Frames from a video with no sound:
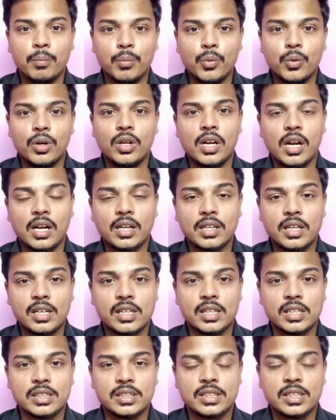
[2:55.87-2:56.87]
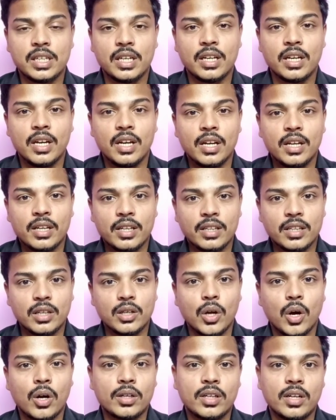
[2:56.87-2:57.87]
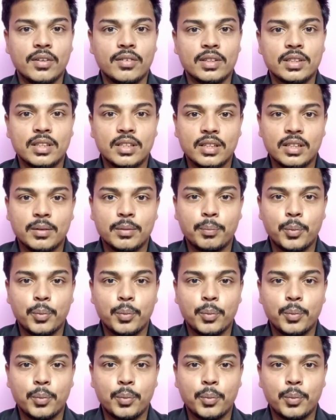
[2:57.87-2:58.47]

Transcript: மூன்று நாட்கள் கழித்து இந்த டாக்டரை வந்து